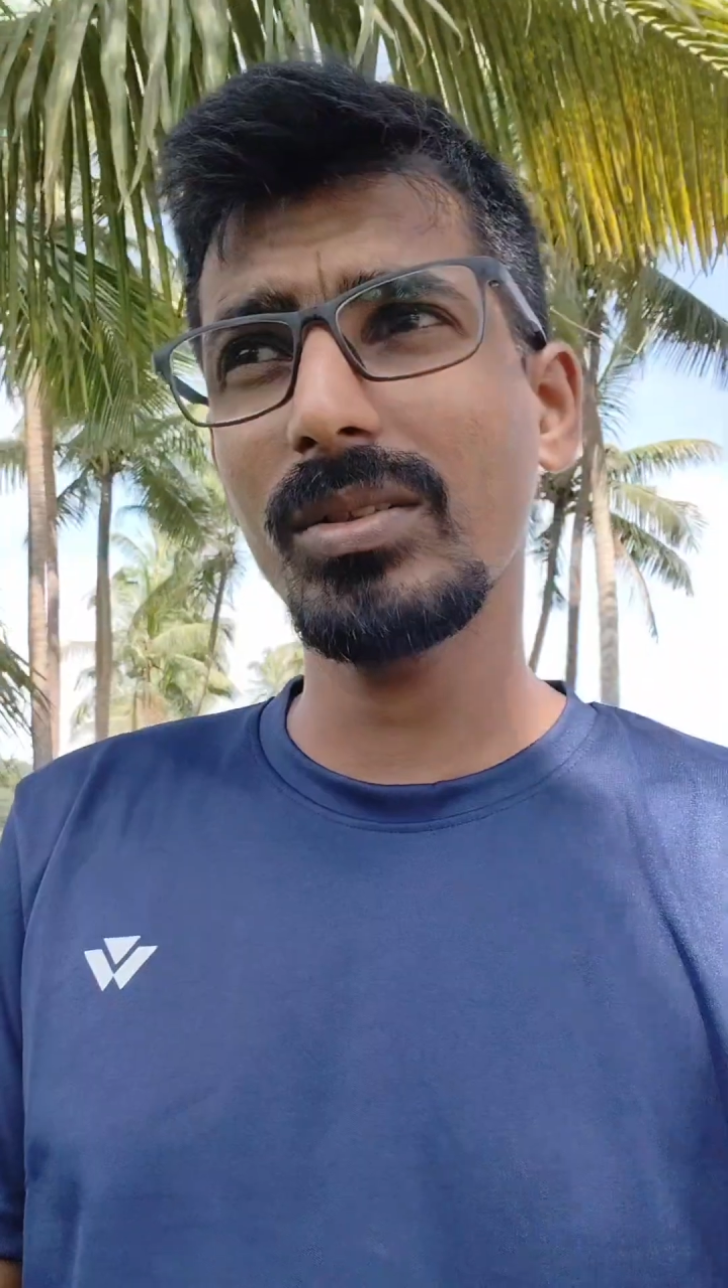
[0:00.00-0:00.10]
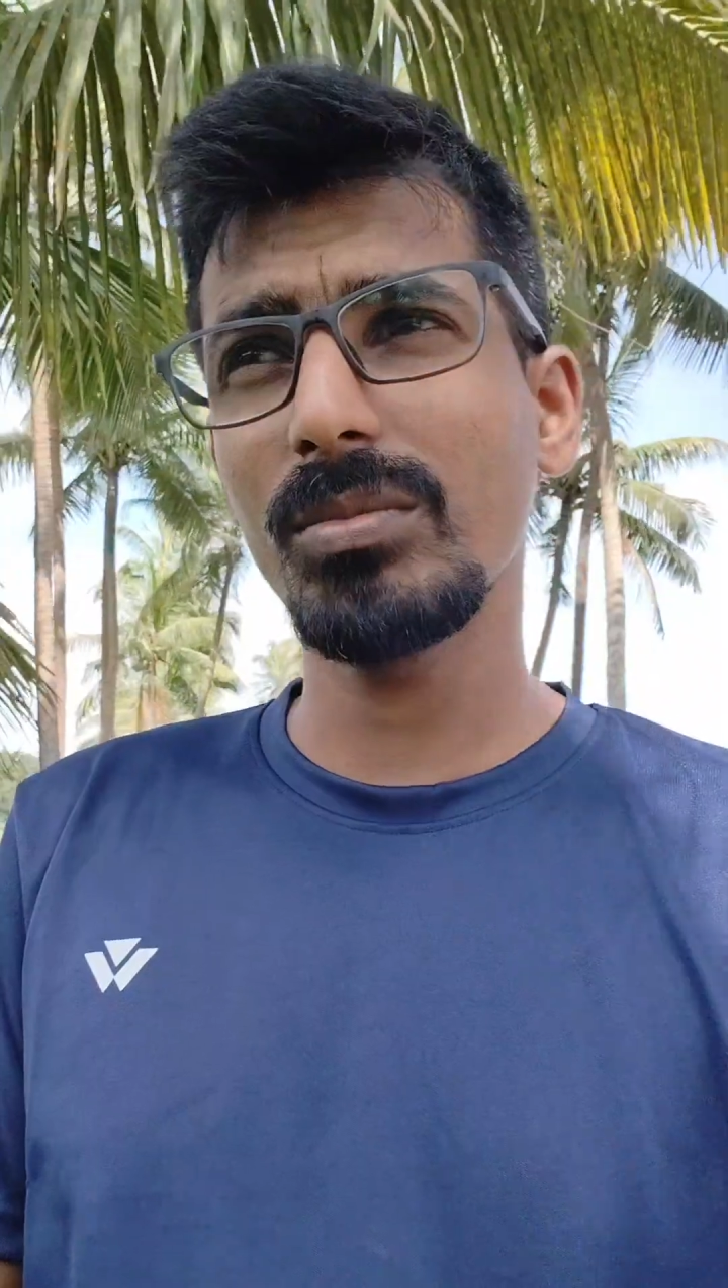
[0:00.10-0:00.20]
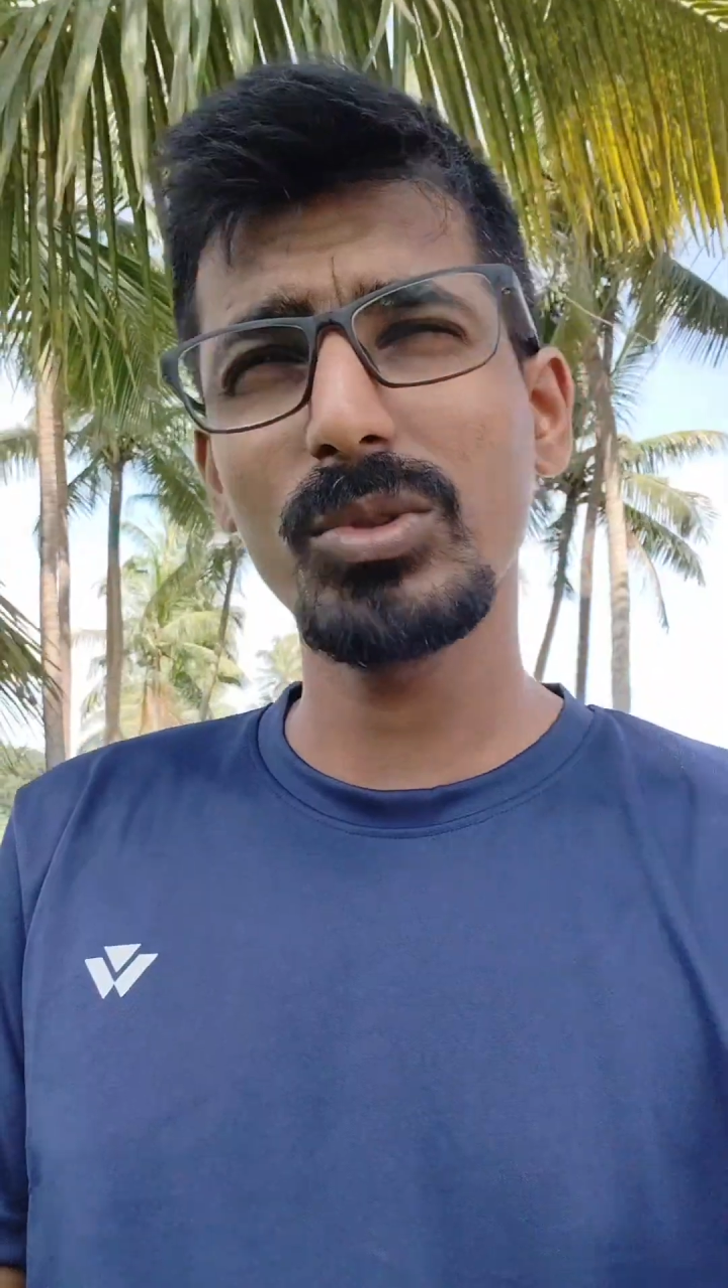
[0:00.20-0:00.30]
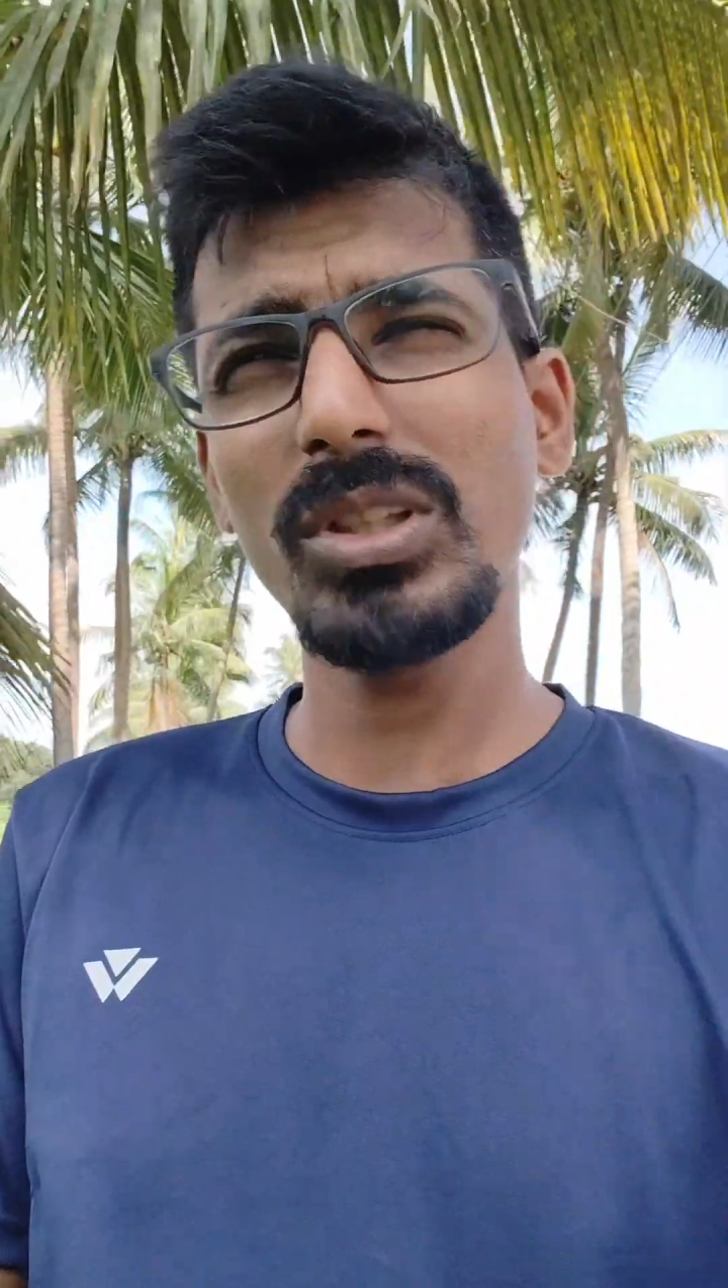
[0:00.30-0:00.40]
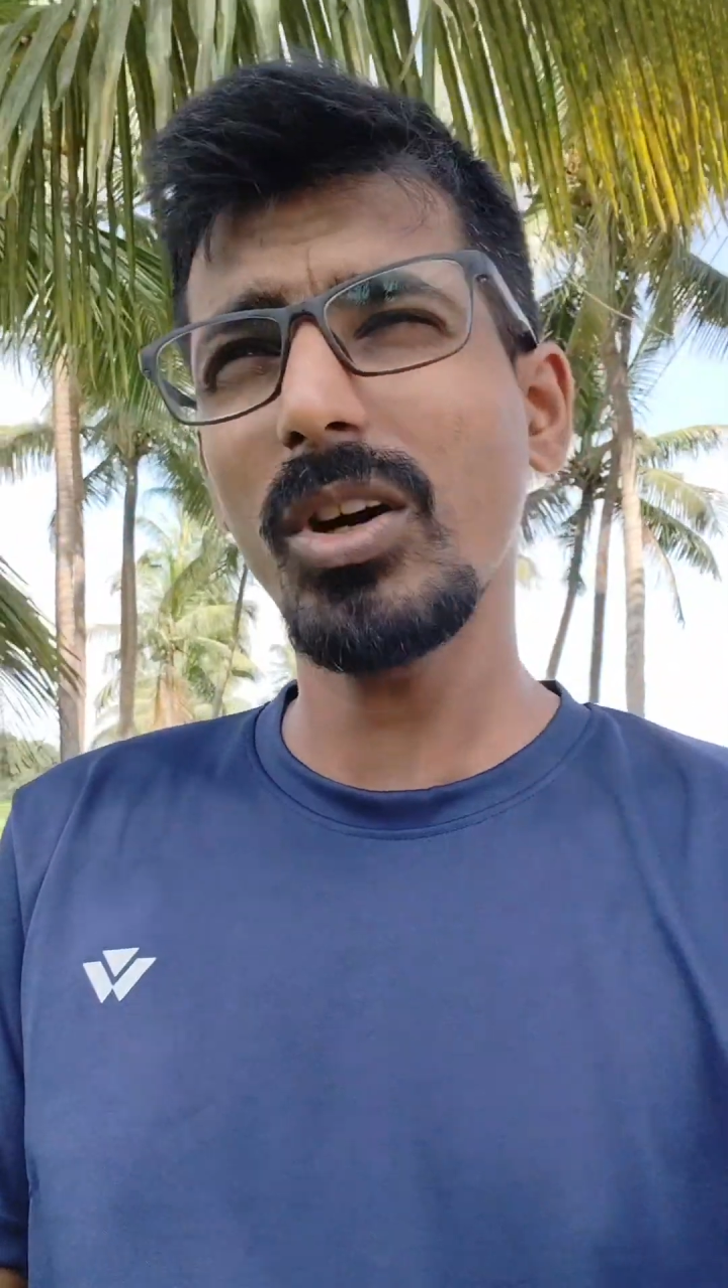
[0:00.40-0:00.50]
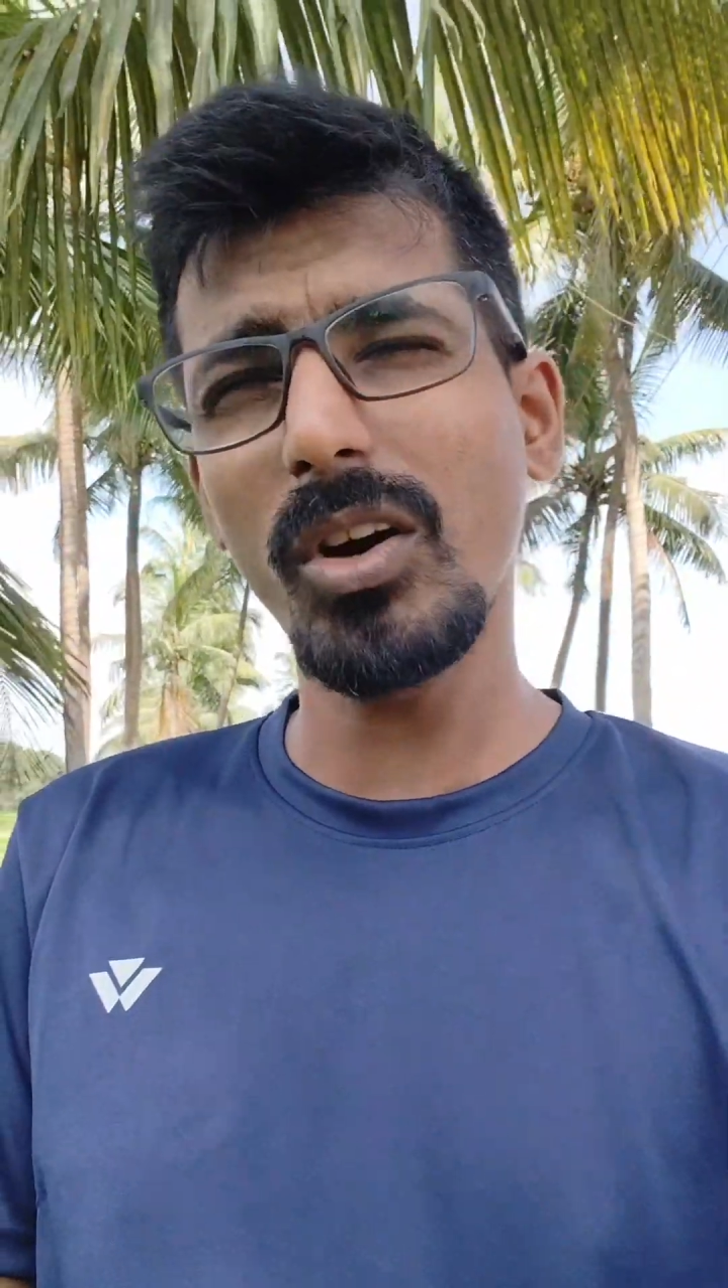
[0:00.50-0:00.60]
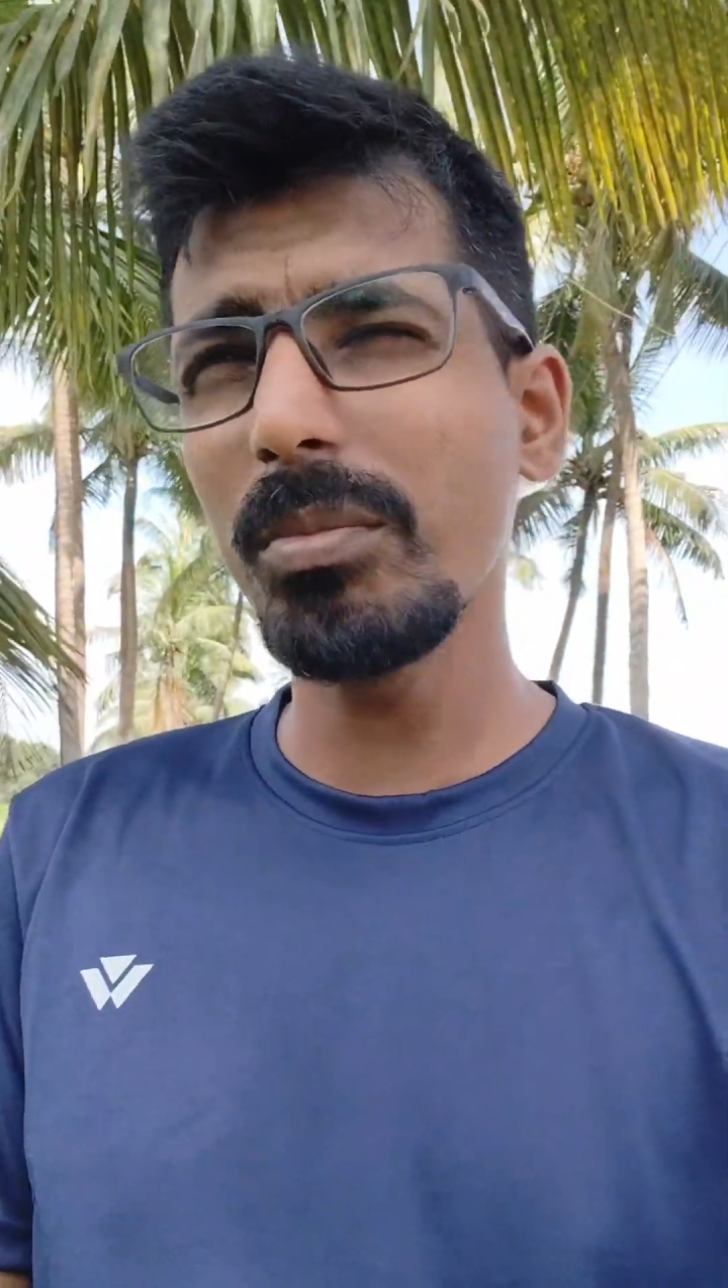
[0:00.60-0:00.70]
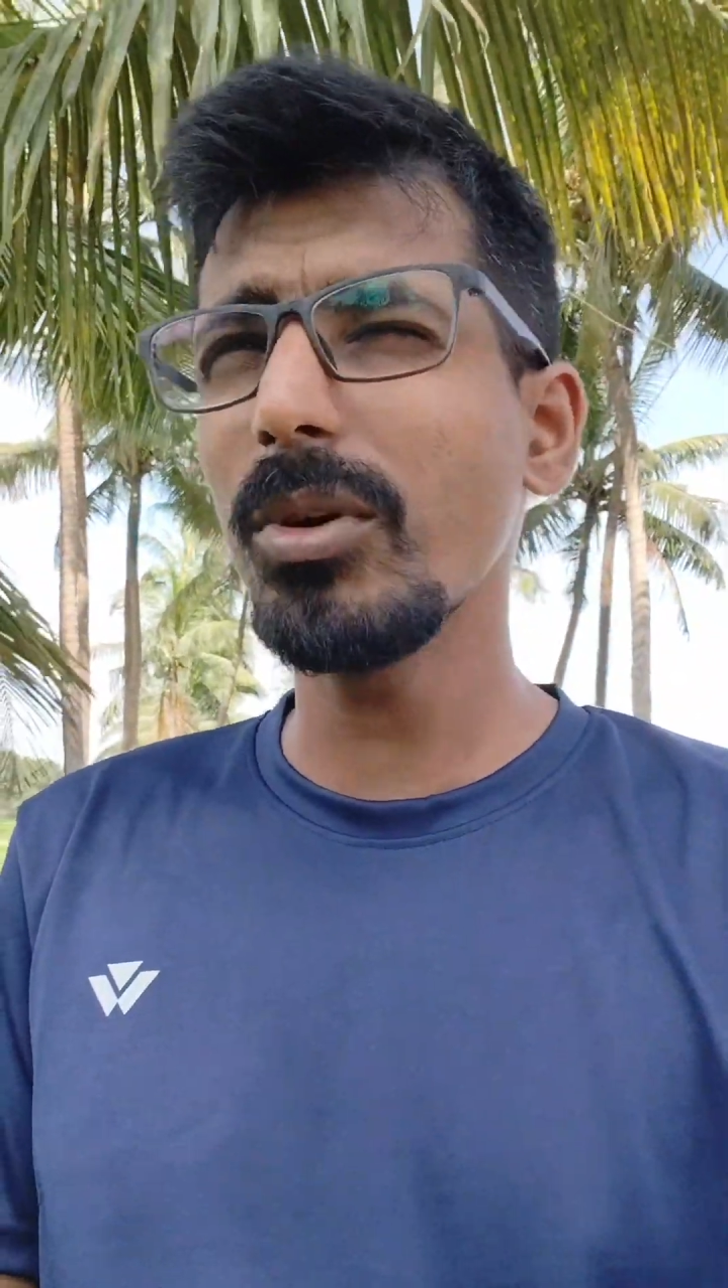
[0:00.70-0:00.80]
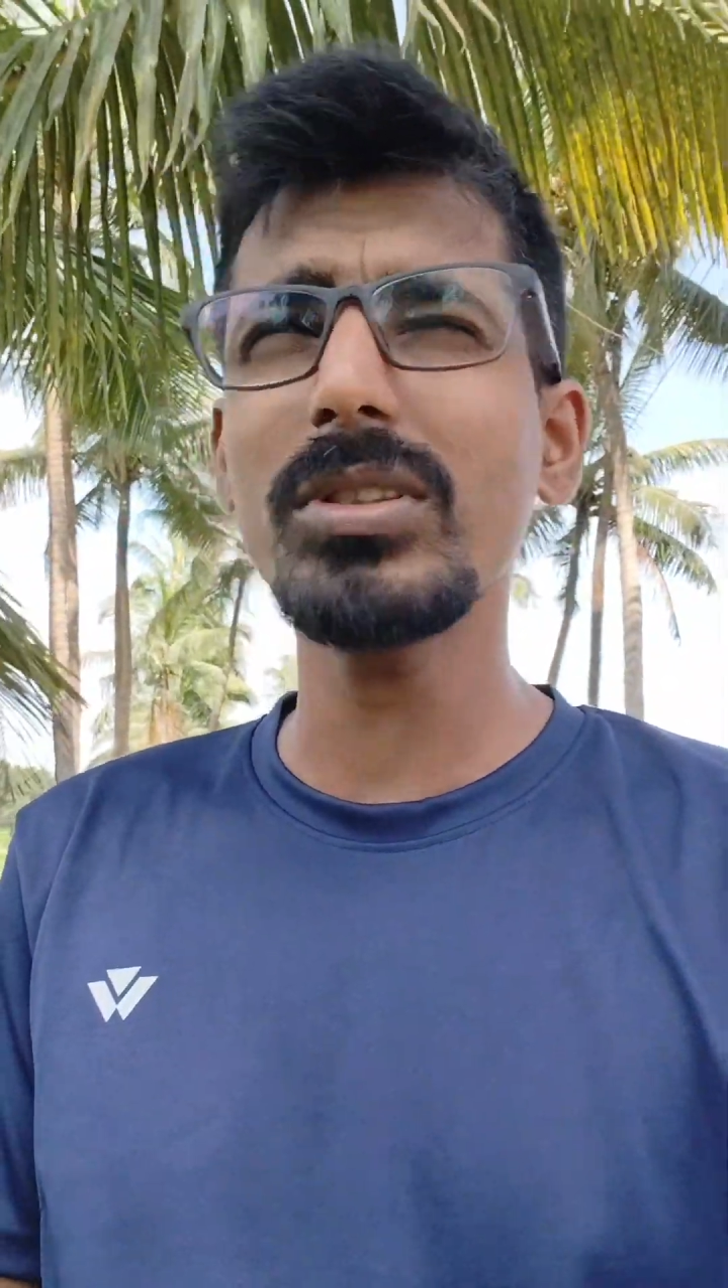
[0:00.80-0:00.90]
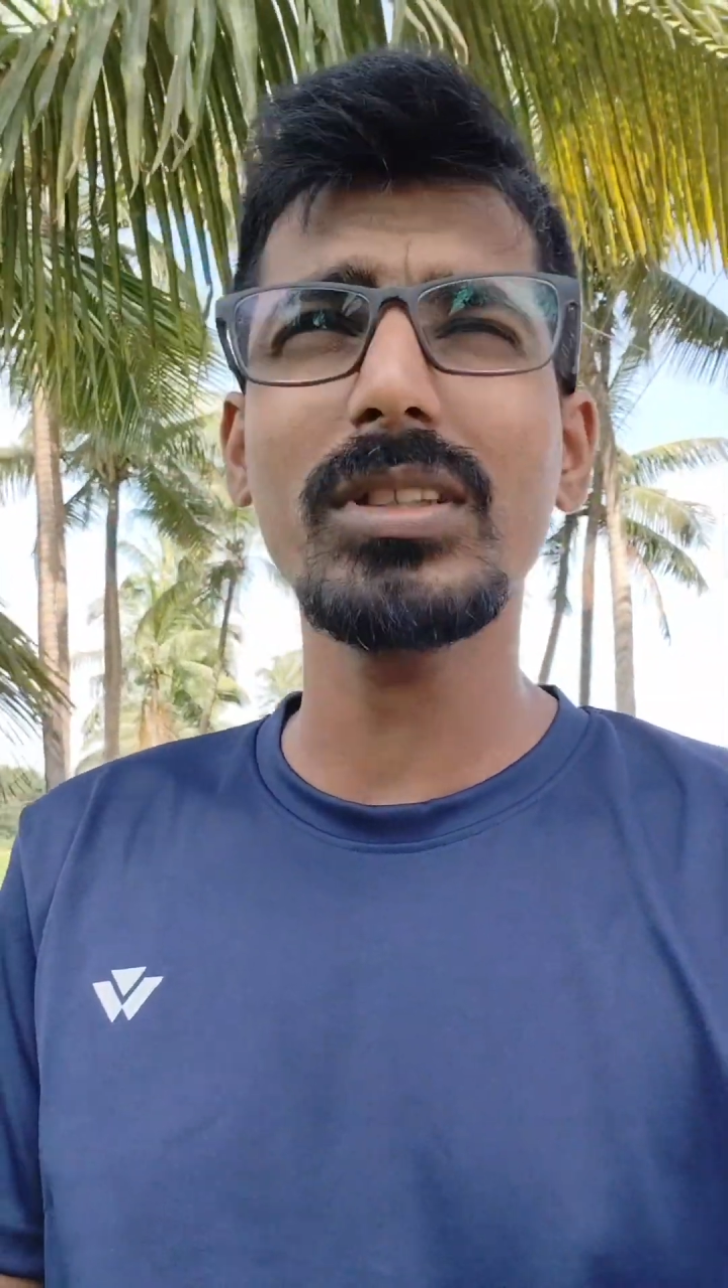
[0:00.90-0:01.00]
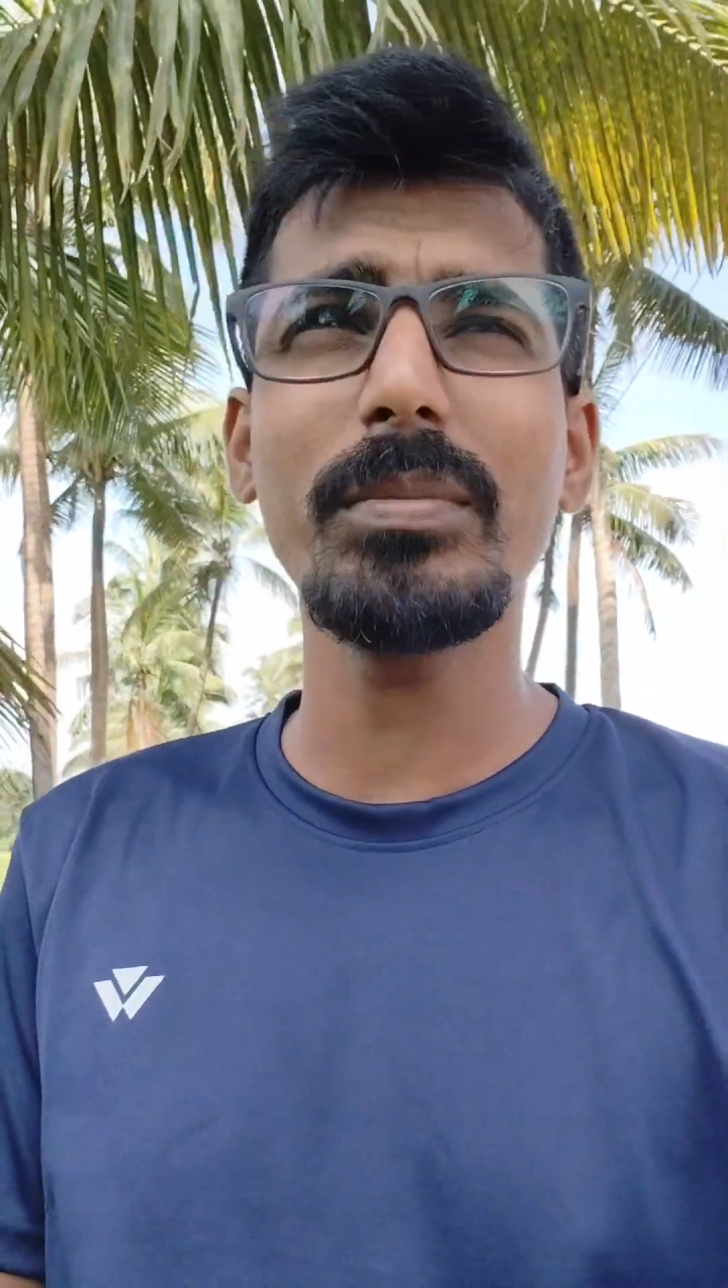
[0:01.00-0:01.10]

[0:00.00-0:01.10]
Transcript: मुझे ऑलमोस्ट